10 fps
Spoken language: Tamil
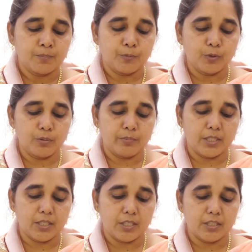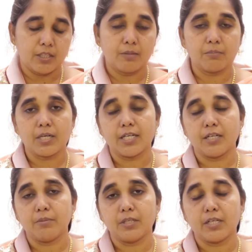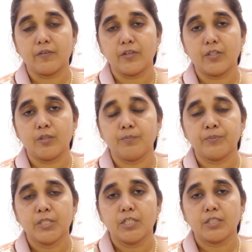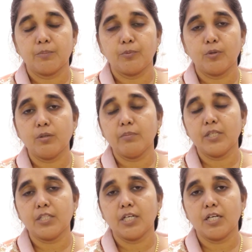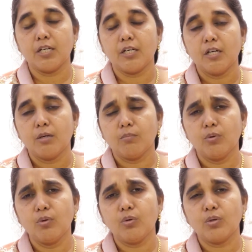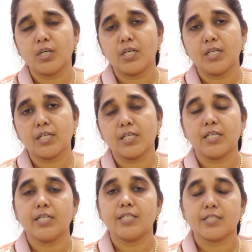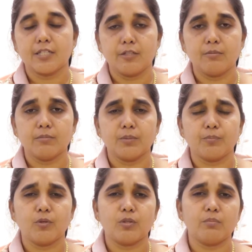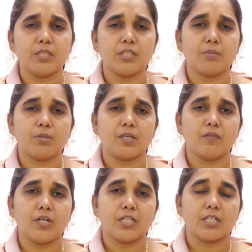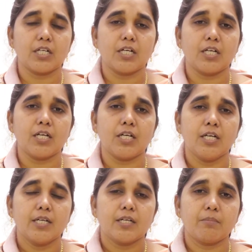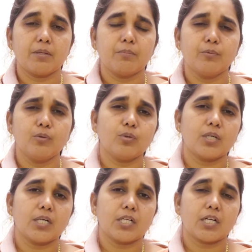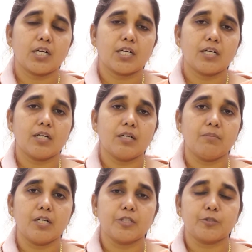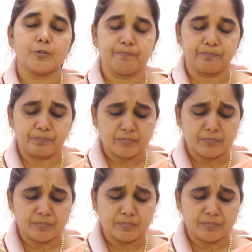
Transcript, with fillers: பொறுமையை நாம் கடைபிடிக்க வேண்டும் இந்த பொறுமை தான் பூரண கிரியை செய்யும் இந்த பொறுமை தான் நம்முடைய வாழ்க்கையில் நம்மை பூரணராக மாற்றும்